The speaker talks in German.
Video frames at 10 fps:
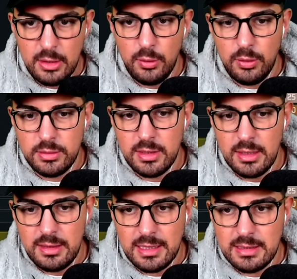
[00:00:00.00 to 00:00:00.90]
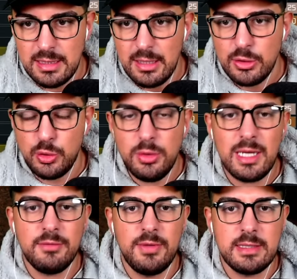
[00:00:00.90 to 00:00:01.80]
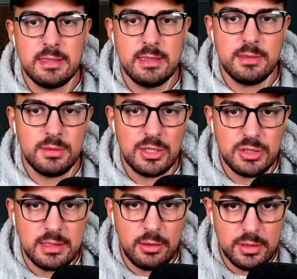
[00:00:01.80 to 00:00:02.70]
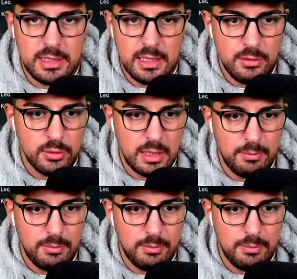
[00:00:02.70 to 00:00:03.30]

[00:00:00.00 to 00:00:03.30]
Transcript: und das Schöne an Fixies ist, und da steht auch hier unter